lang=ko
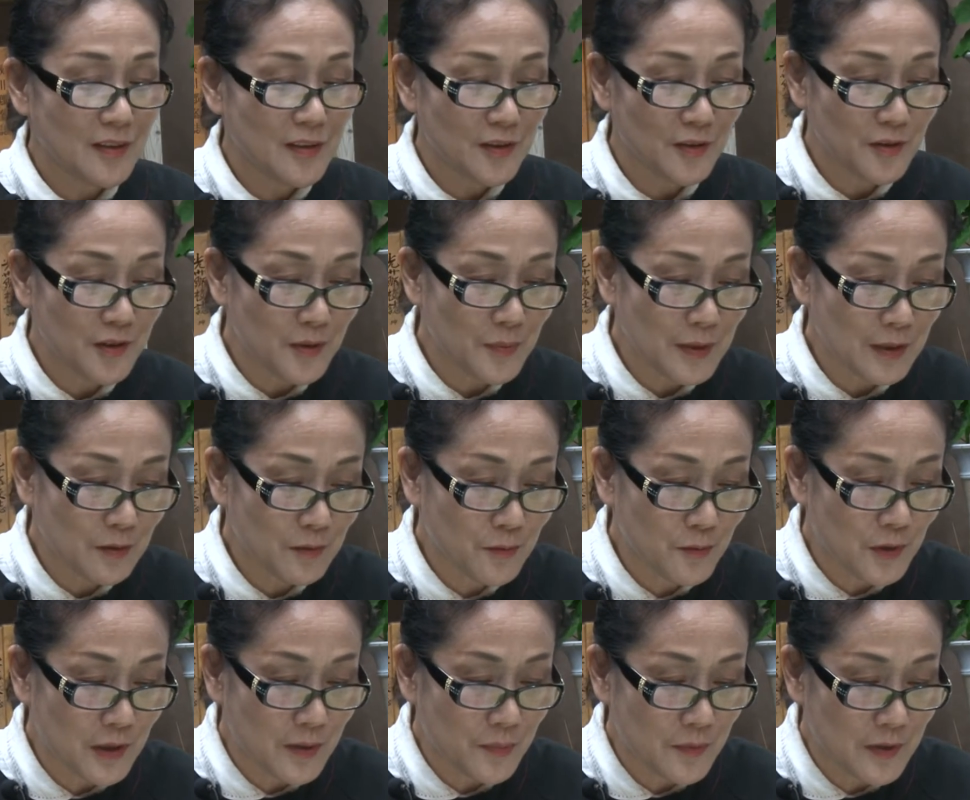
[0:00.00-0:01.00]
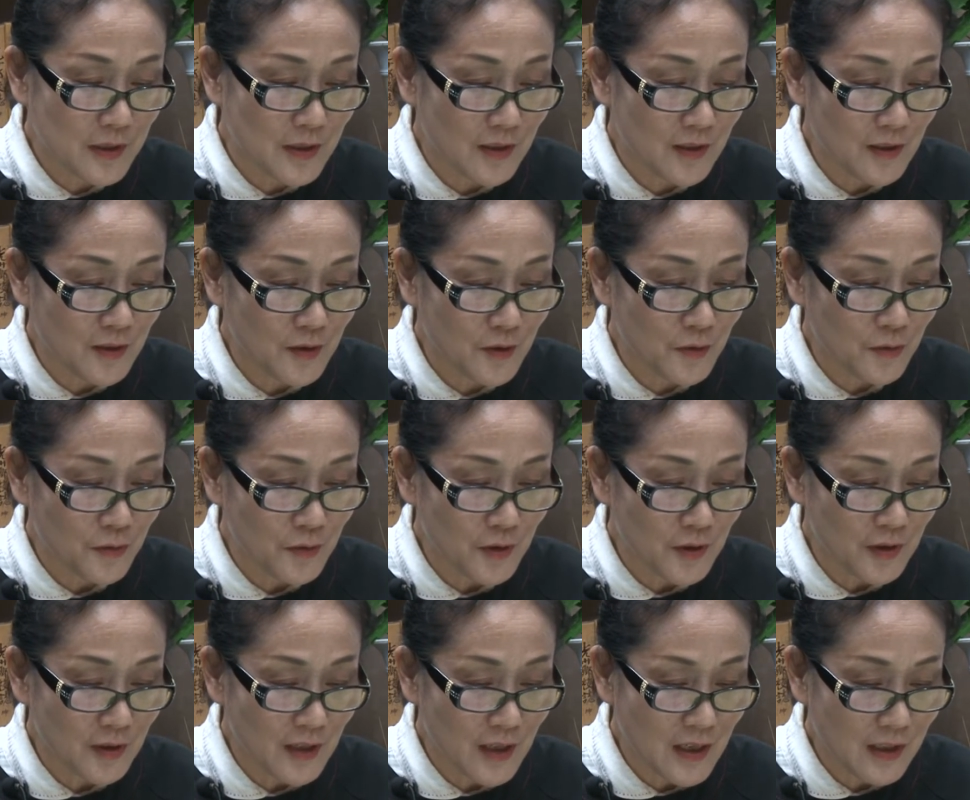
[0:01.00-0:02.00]

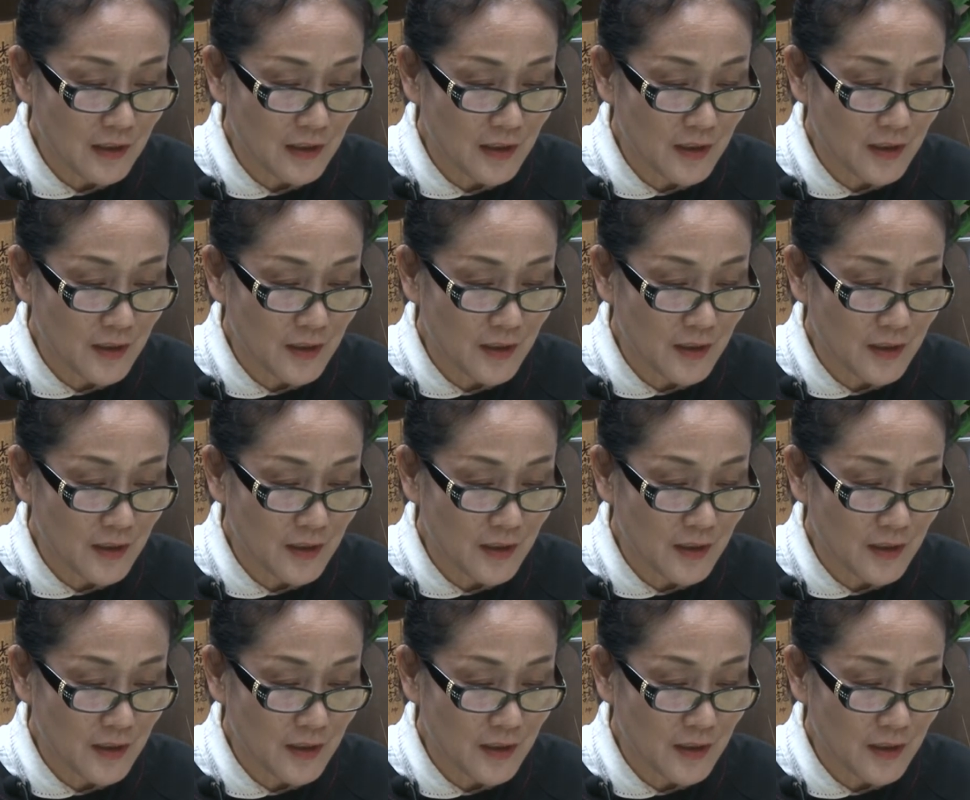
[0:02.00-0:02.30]
1297충렬왕 예.